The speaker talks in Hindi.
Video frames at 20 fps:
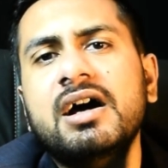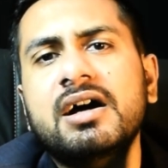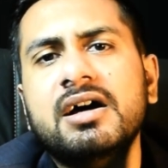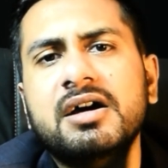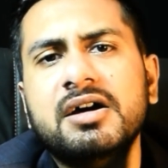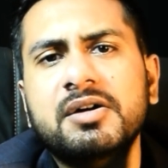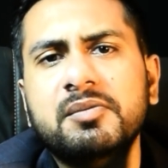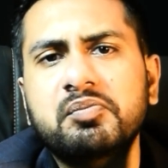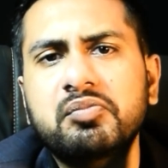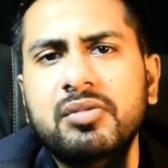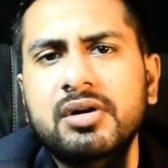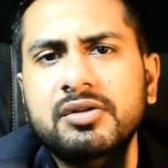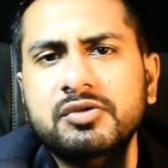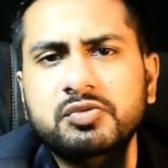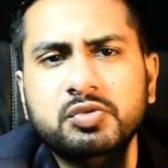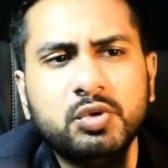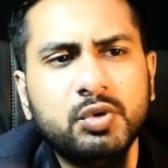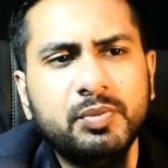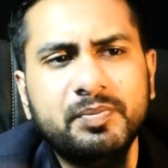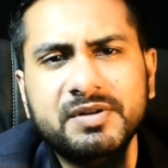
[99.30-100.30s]

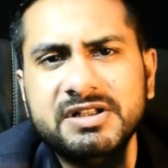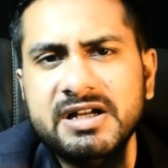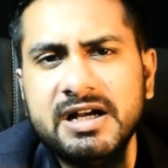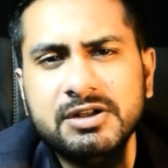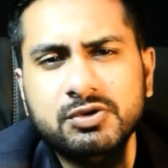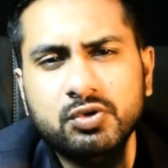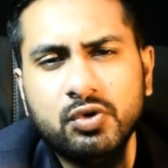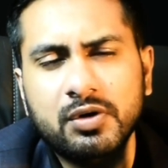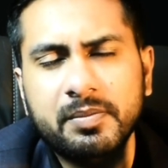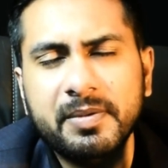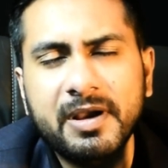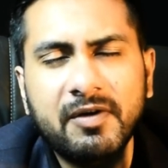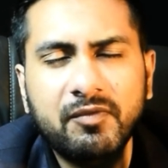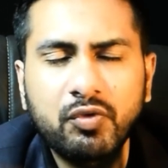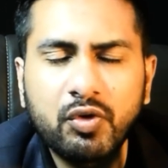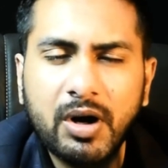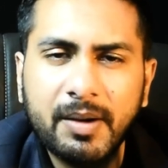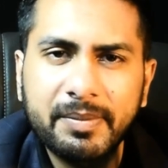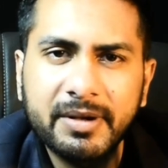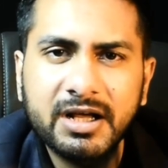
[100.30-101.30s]
कोई पचास सौ रुपया
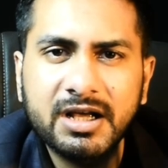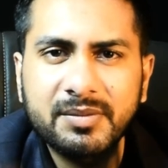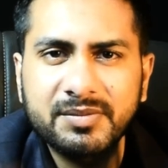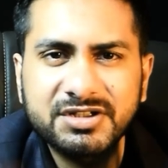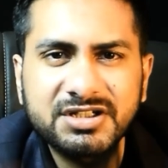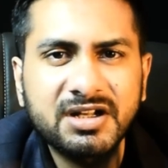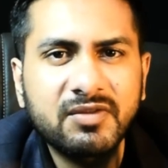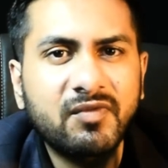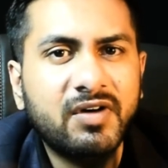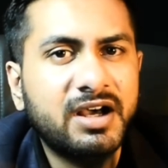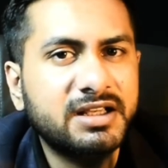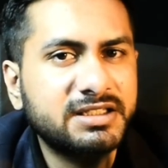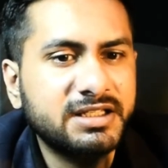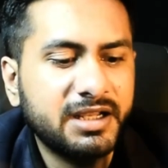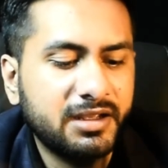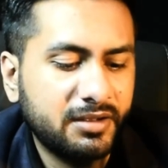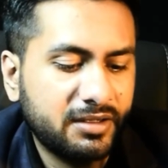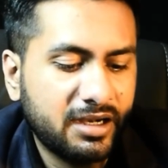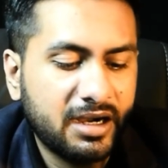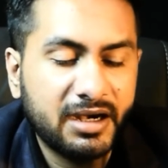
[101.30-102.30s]
वो अपना कमीशन वहाँ से
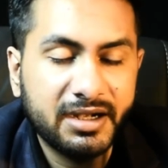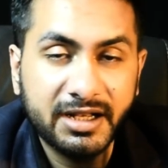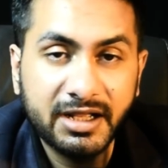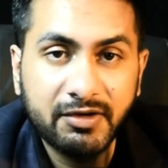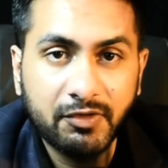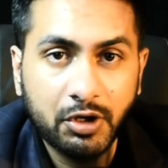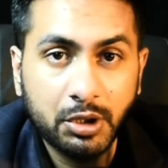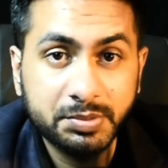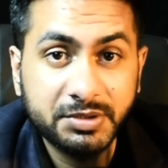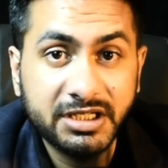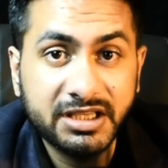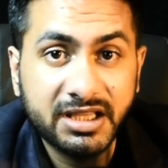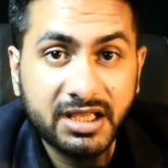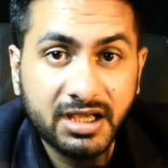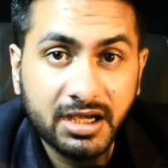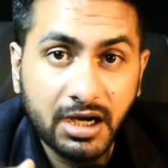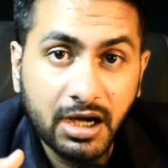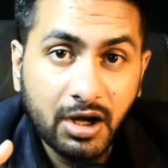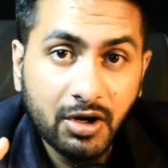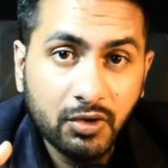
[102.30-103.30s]
काटने का ऑप्शन
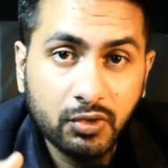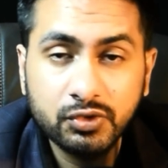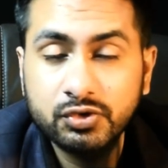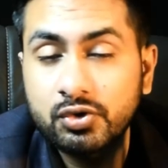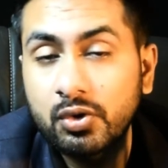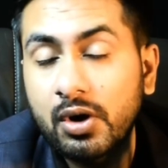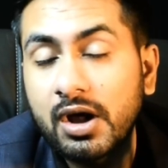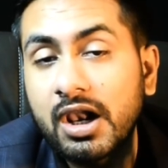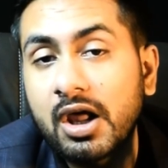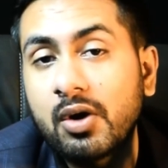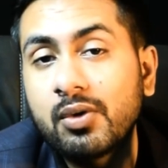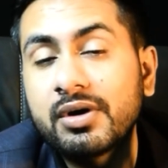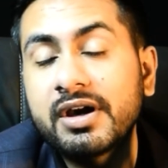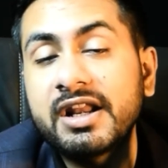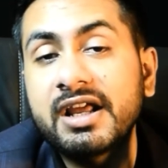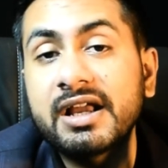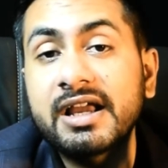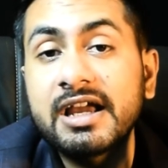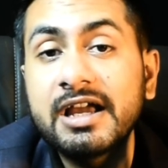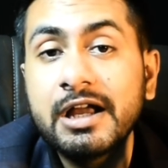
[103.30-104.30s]
देगा उसको अलाउ
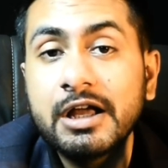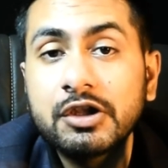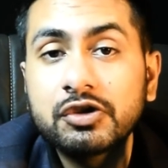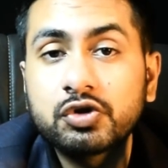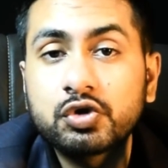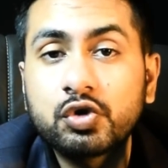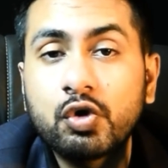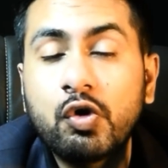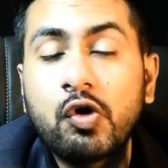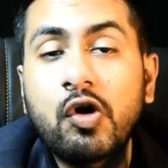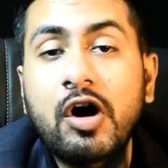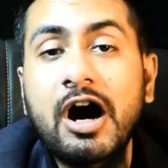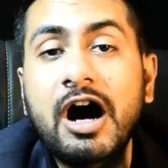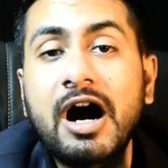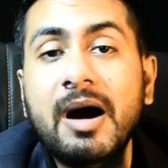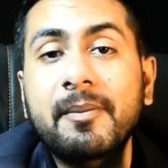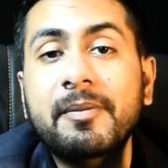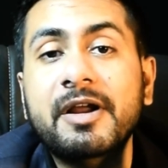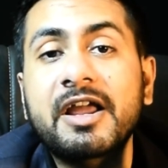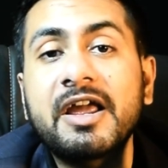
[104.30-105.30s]
करेंगे तो
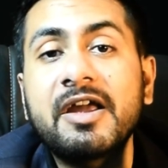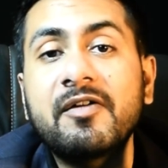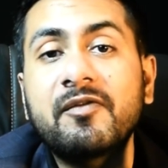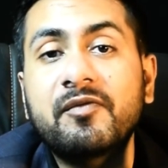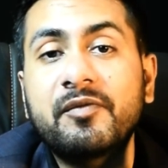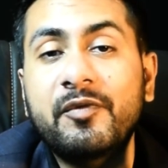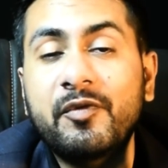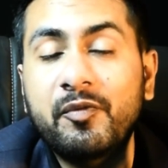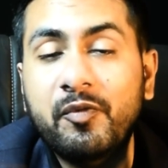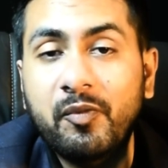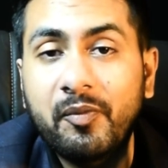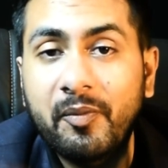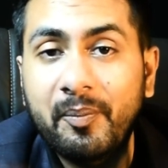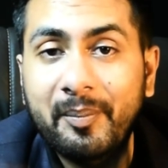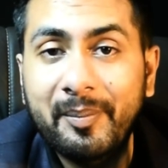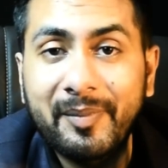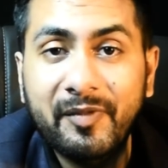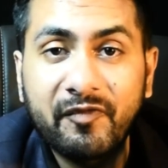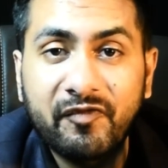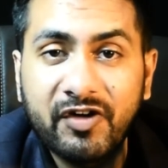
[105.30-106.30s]
आपके
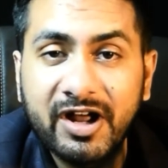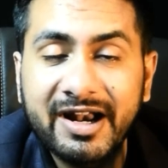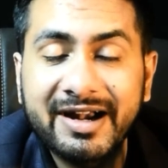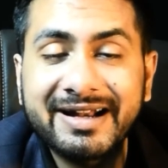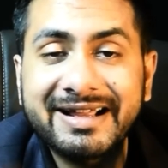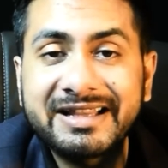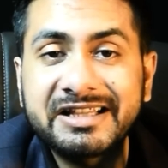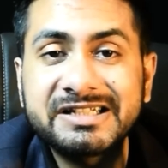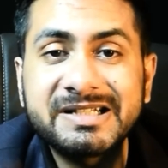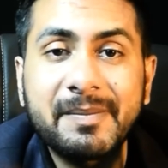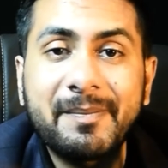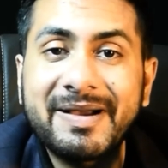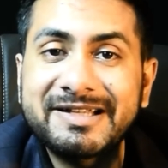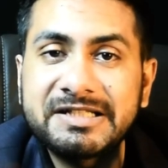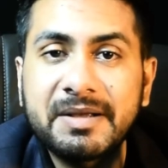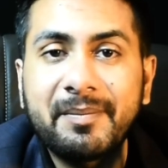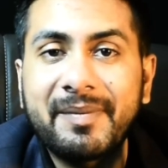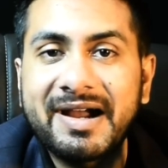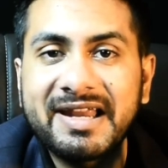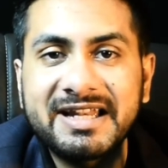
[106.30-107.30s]
वॉलेट के अंदर से
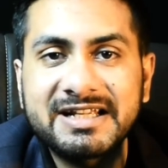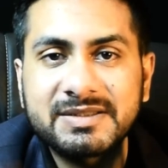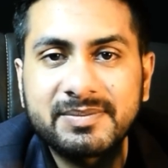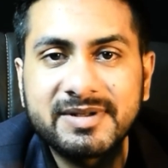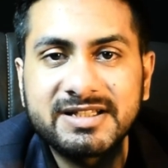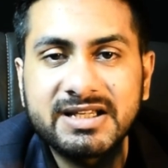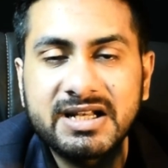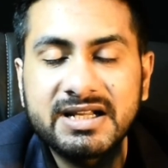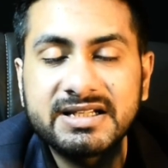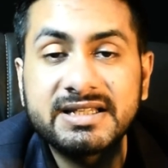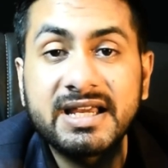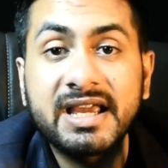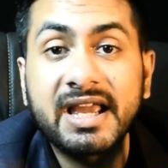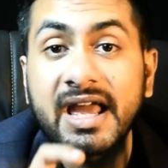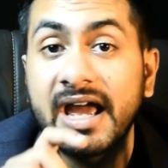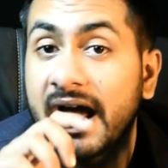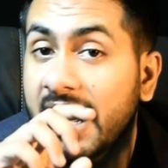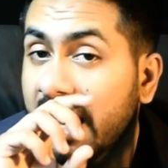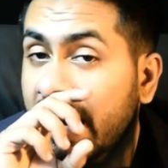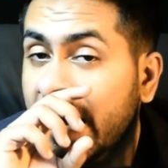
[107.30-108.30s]
पैसे माइनस में चले जाएंगे